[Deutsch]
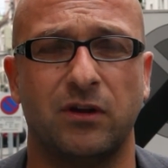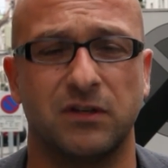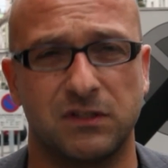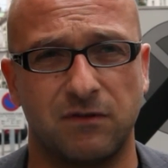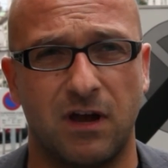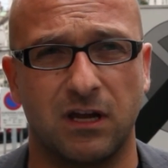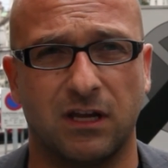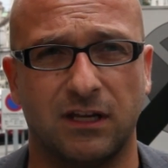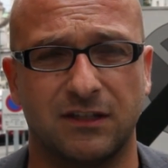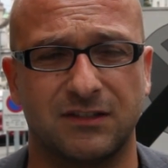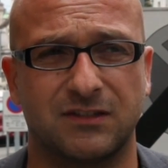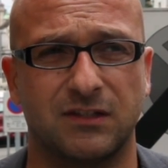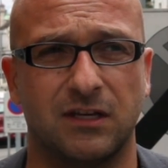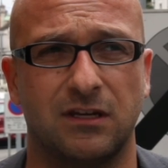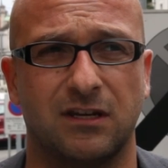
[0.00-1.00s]
Und zwar geht
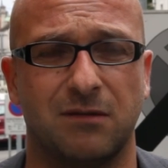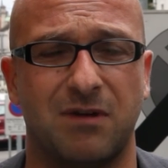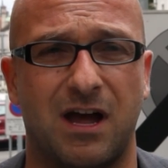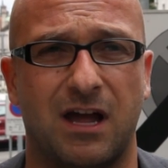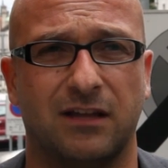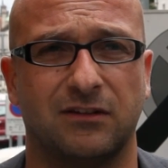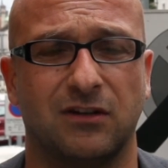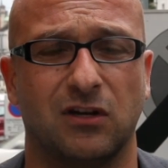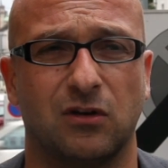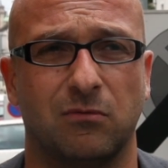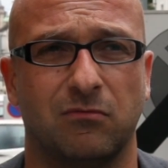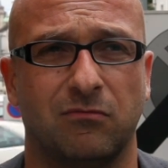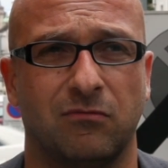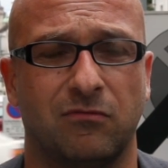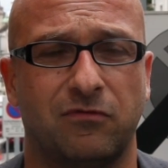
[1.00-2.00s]
es in dem Antrag
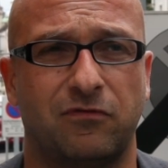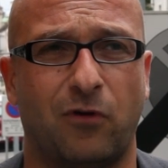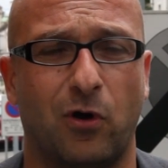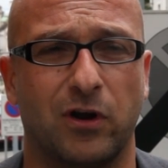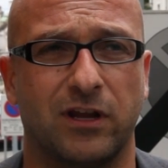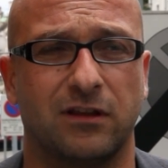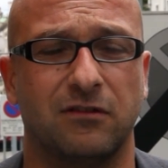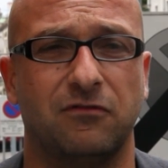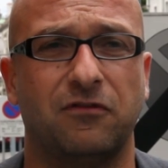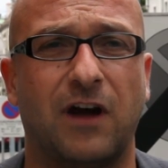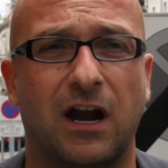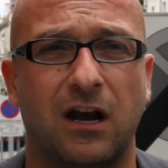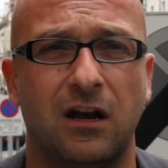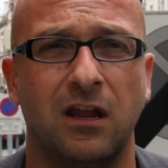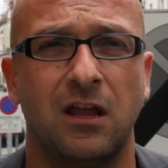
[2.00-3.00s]
um folgenden
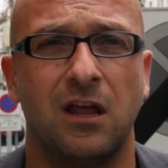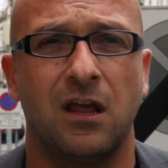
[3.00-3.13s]
Fall.